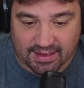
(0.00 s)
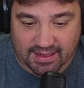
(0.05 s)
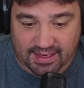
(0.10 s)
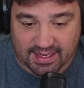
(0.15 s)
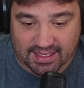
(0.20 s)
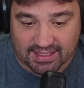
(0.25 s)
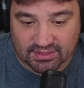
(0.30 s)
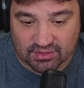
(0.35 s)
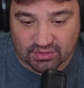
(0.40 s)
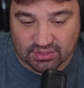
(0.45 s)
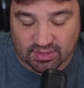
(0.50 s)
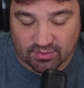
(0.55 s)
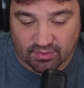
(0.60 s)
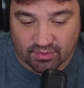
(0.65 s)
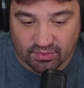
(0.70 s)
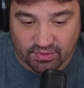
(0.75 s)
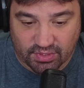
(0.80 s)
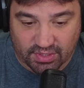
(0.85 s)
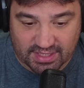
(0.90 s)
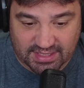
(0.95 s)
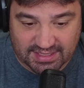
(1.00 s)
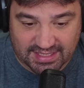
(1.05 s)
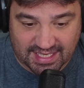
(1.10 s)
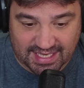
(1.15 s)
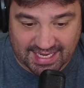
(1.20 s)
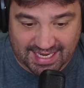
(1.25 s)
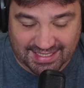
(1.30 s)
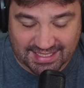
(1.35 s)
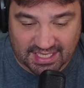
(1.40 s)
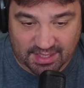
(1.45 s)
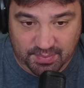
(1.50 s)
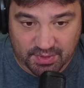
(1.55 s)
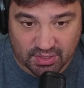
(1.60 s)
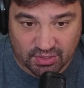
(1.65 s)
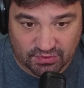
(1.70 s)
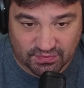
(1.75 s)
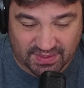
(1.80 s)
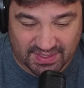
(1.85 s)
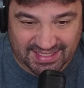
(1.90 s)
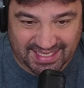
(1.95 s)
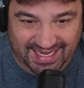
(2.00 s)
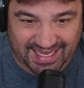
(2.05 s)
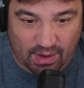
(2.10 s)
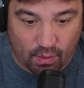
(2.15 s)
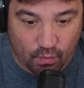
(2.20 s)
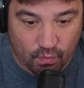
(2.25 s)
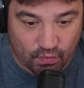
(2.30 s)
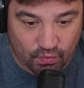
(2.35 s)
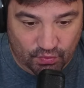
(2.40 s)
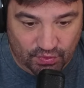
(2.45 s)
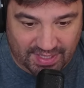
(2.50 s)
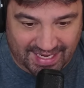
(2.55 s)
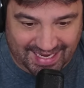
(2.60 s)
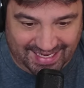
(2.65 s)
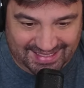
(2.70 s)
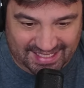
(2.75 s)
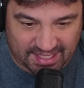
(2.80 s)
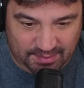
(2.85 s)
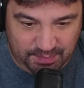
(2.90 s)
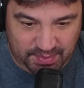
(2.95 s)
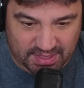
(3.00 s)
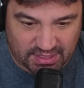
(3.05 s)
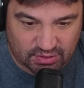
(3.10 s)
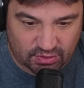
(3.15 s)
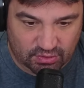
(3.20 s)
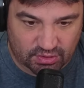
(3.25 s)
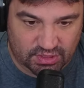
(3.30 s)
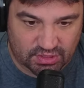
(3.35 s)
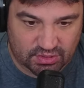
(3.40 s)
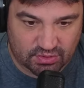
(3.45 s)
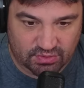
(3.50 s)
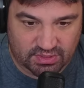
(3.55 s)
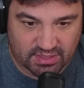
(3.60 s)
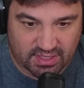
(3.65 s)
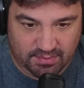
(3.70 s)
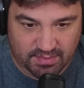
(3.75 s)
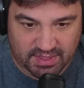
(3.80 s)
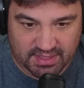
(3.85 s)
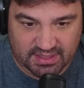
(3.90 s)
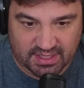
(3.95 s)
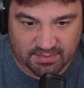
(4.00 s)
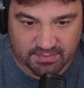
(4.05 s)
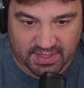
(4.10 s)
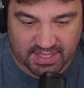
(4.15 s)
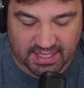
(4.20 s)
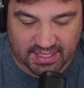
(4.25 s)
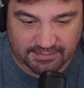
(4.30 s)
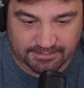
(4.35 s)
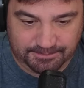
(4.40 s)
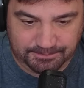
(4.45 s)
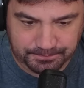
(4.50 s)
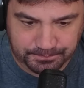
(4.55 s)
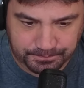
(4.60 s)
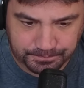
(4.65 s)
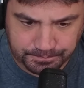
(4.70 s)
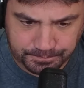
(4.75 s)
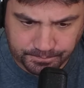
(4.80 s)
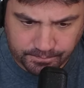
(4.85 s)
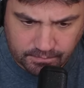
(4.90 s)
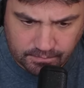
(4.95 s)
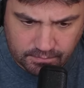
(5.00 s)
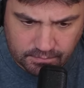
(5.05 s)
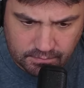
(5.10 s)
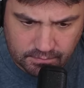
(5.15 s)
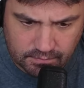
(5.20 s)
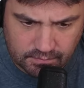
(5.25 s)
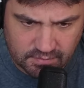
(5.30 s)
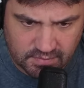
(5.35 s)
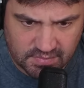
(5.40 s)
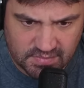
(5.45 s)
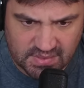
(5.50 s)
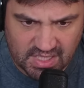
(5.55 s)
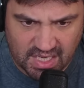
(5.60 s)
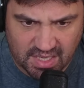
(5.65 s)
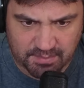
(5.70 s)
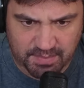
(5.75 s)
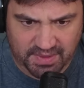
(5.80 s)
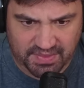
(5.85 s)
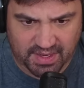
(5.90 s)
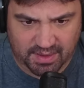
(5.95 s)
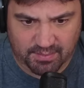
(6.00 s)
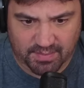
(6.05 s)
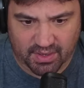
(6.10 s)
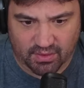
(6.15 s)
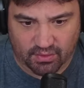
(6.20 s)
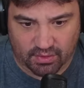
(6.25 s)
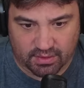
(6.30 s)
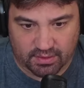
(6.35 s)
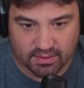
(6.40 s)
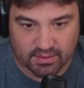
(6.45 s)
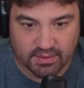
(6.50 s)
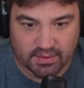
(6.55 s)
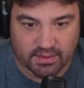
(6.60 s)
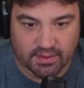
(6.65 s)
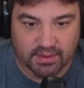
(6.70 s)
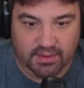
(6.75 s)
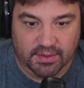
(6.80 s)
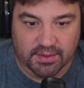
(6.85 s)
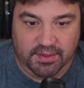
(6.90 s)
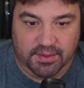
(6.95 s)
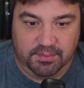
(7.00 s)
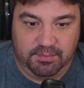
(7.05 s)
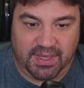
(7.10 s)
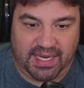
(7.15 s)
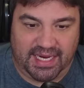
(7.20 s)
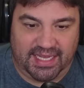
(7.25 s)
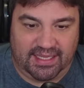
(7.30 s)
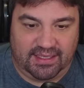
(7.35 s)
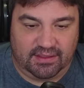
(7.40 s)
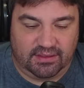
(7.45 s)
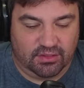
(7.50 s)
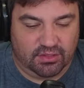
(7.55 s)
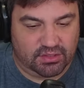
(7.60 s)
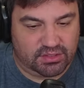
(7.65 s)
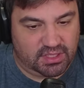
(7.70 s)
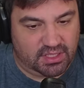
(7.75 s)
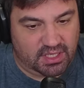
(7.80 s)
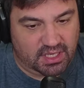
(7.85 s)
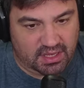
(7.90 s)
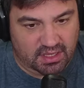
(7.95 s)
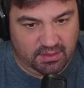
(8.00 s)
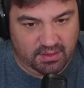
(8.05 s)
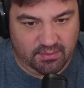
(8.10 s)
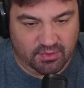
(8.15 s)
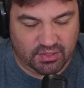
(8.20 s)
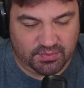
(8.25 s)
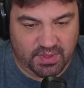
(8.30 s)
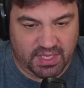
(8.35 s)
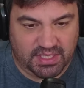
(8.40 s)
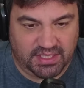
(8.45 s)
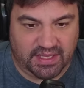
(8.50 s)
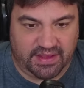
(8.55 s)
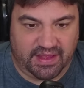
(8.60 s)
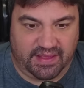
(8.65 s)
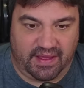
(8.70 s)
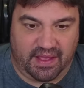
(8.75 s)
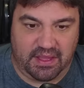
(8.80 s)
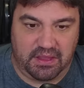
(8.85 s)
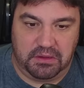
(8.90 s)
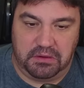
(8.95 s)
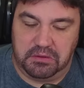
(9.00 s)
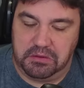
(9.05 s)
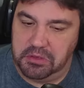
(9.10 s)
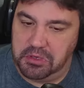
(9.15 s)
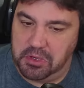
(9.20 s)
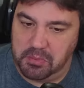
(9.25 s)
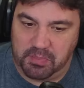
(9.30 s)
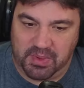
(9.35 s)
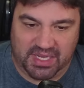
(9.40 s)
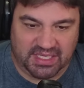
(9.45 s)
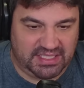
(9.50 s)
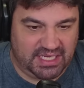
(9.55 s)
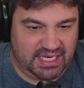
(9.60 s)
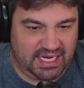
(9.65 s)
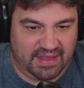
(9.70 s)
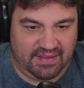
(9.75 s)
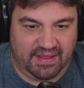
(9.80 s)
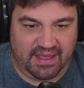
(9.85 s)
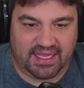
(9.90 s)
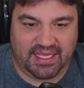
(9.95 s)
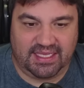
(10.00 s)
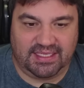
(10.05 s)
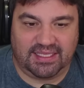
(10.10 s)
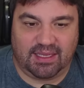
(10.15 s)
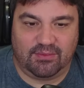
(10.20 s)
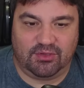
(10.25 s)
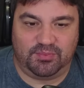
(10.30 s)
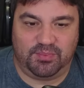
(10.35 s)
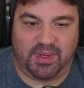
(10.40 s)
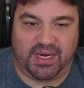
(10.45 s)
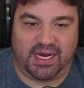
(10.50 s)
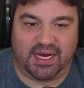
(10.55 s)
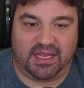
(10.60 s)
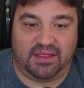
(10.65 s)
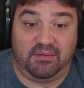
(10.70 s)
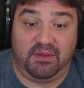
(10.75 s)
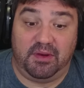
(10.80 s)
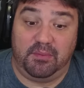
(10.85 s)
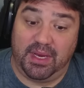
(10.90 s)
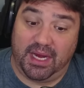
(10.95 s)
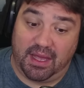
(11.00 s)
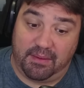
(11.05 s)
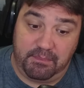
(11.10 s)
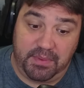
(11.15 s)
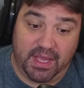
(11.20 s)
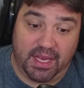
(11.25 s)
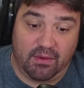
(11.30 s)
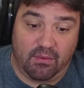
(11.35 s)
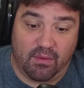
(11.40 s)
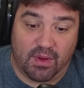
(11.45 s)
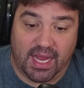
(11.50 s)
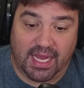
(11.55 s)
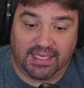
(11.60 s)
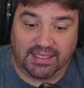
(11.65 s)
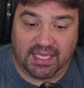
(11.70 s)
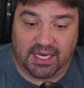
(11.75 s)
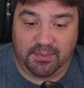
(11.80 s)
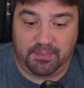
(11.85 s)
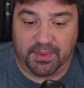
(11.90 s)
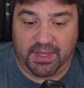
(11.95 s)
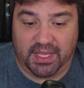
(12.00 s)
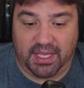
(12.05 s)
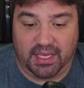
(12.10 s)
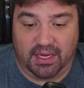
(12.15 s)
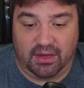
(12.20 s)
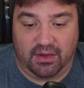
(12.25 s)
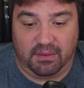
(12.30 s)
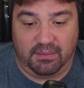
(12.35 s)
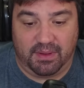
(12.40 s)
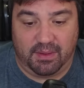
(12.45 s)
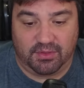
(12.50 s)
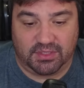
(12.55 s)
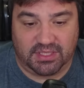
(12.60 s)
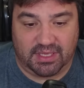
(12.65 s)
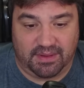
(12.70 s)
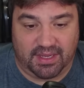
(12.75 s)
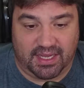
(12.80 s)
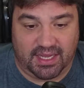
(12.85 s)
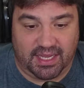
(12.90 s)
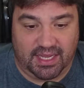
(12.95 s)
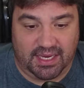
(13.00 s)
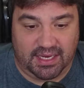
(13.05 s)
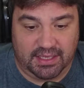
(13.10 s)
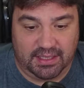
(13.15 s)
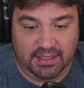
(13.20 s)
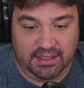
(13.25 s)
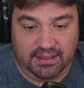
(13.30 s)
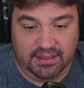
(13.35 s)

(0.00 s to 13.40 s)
las dos evoluciones de Caterpie. Nos faltaría un Caterpie solo y exclusivamente para empezar mejor. Vale, nos recibimos 20 de daño, no pasa nada, aquí estamos para recibir. Mira, viene un Caterpie, lo vamos a bajar,